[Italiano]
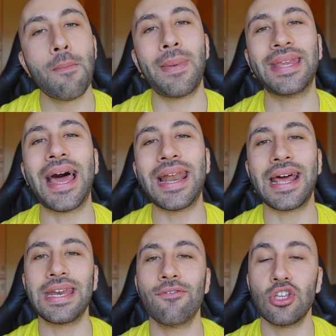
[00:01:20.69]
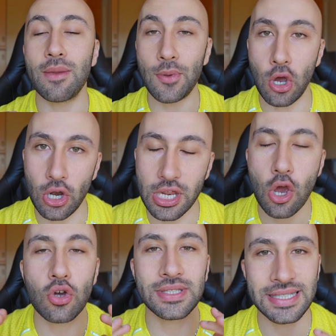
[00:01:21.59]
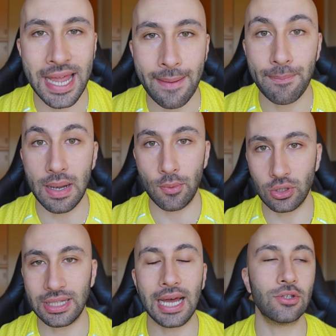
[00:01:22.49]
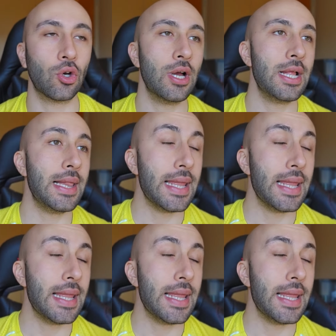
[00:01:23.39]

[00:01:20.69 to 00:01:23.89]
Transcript: ma dall'arrivo di Pioli ho sempre portato